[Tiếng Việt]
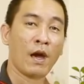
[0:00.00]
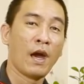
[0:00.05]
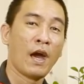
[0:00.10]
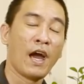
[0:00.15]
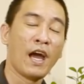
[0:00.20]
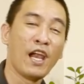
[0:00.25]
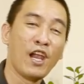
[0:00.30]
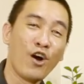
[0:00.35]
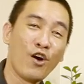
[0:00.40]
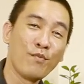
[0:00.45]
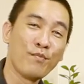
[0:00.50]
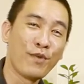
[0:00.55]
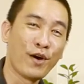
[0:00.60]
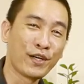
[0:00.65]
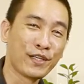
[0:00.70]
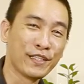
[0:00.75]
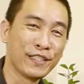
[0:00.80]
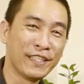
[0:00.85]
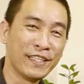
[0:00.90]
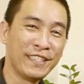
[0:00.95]
Hello mọi
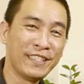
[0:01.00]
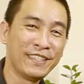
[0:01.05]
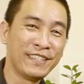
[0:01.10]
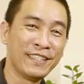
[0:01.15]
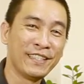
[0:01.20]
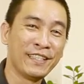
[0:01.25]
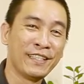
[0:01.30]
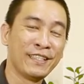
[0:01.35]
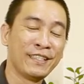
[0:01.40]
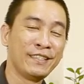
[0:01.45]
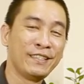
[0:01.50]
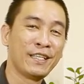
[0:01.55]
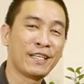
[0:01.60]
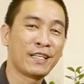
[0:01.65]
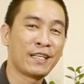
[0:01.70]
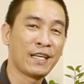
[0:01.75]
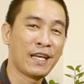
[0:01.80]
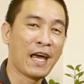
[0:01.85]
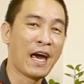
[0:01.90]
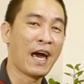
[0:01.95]
người,
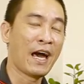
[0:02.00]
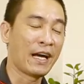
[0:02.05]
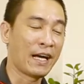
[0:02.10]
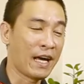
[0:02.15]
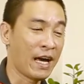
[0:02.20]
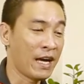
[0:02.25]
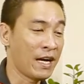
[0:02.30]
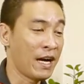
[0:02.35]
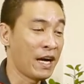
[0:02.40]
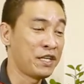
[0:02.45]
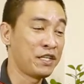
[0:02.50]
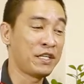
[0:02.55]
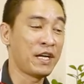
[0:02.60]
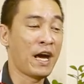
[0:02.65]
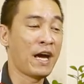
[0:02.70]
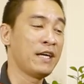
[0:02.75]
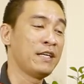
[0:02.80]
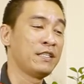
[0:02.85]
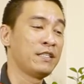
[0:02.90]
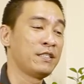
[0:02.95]
nhất là các anh
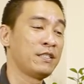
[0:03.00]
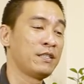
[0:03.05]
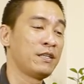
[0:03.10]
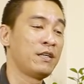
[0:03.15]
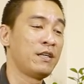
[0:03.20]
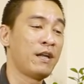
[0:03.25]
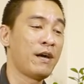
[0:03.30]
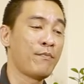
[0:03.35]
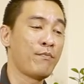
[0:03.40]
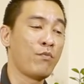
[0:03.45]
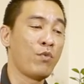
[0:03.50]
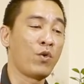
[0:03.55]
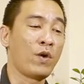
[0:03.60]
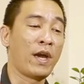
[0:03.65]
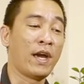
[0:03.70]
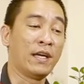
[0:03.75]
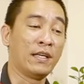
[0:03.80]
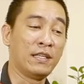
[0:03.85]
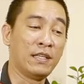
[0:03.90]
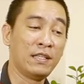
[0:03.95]
trai sinh năm
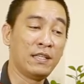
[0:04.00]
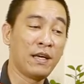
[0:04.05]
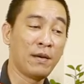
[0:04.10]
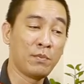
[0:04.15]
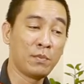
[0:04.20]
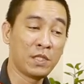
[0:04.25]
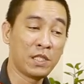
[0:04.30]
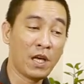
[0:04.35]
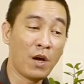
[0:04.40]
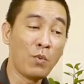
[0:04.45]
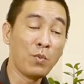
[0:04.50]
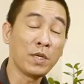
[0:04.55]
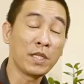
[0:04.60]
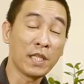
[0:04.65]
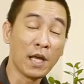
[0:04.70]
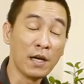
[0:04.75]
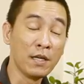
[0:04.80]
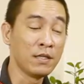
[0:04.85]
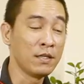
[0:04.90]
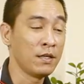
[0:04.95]

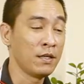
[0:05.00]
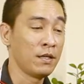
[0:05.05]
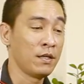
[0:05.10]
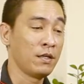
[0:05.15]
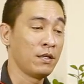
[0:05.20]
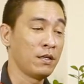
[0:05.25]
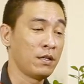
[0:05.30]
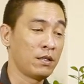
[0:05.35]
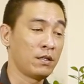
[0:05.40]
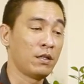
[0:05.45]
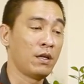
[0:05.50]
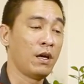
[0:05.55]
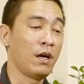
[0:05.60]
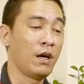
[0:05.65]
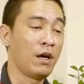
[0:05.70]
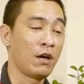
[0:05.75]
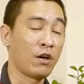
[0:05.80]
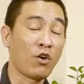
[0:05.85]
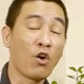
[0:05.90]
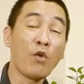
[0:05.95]
1964
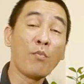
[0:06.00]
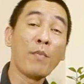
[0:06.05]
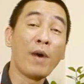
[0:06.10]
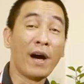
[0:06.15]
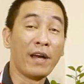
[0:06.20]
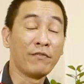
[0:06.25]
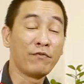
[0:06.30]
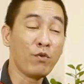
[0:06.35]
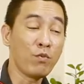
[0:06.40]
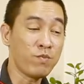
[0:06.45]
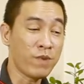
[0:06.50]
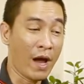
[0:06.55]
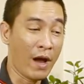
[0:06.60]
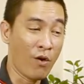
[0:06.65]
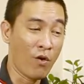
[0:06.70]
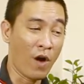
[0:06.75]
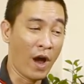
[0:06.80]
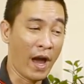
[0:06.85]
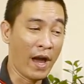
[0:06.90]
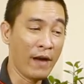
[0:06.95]
à, có mệnh phúc đăng
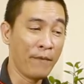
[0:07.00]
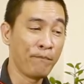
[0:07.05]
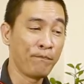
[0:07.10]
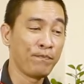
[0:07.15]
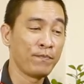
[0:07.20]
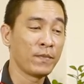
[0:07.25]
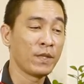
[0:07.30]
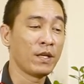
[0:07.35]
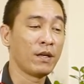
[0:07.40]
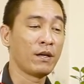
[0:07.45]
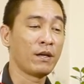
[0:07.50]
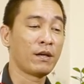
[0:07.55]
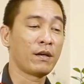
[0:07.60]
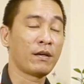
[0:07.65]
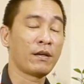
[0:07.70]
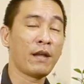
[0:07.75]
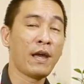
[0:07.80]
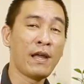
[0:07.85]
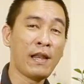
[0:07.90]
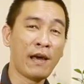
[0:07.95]
hỏa.
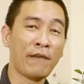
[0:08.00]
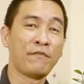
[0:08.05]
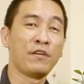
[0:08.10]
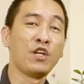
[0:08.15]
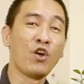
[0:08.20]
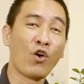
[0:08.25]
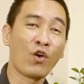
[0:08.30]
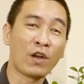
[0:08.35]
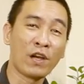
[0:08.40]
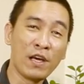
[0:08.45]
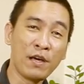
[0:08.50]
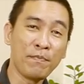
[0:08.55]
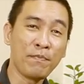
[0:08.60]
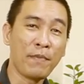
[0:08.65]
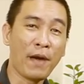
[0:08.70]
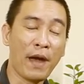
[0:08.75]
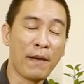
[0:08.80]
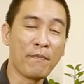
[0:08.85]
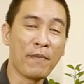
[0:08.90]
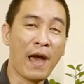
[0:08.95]
Đây là video clip
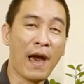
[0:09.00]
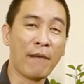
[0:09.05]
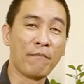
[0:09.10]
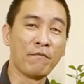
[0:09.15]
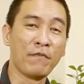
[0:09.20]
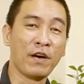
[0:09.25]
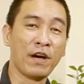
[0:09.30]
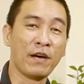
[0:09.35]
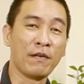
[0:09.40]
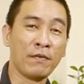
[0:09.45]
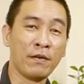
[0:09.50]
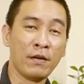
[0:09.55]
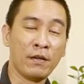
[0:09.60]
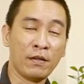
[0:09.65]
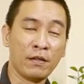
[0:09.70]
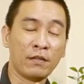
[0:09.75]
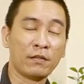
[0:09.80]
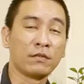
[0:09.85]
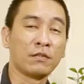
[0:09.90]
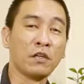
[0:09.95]
em làm về
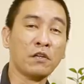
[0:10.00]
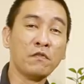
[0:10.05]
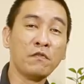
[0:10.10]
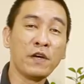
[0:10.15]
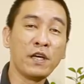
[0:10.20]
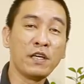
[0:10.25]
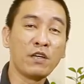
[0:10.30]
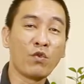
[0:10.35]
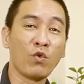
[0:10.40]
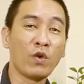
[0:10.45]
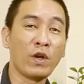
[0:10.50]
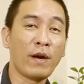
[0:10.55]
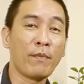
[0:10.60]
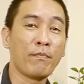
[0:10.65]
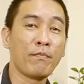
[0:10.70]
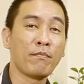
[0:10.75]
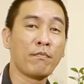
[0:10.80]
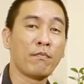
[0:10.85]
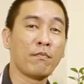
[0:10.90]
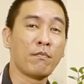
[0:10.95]
tử vi của năm
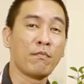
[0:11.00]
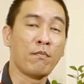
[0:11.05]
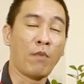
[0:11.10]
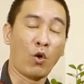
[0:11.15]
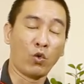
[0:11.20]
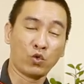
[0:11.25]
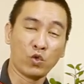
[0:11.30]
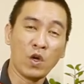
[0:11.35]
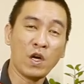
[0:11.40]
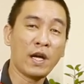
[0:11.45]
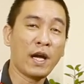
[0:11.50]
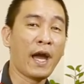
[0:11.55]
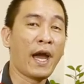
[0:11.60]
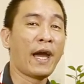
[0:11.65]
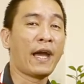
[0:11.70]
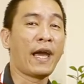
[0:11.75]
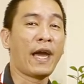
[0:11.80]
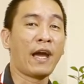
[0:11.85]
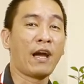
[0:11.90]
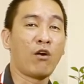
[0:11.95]
Mậu Tuất
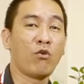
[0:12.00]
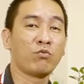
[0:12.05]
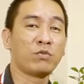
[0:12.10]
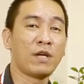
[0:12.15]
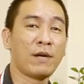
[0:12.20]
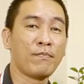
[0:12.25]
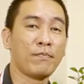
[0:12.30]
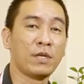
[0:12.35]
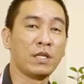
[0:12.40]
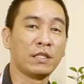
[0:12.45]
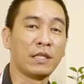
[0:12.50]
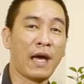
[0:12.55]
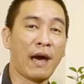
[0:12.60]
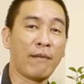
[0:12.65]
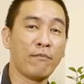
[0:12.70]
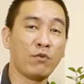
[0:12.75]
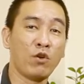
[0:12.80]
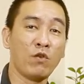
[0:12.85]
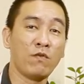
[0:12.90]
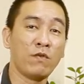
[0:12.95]

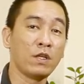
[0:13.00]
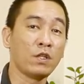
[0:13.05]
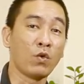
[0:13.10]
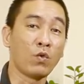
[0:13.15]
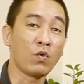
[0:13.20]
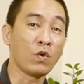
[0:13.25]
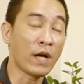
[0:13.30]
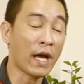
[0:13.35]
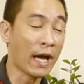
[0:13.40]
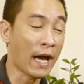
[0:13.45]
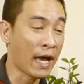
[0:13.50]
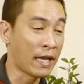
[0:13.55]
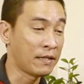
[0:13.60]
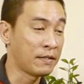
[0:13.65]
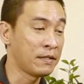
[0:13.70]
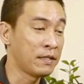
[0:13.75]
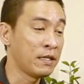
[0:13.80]
2018 đối với tuổi của các anh.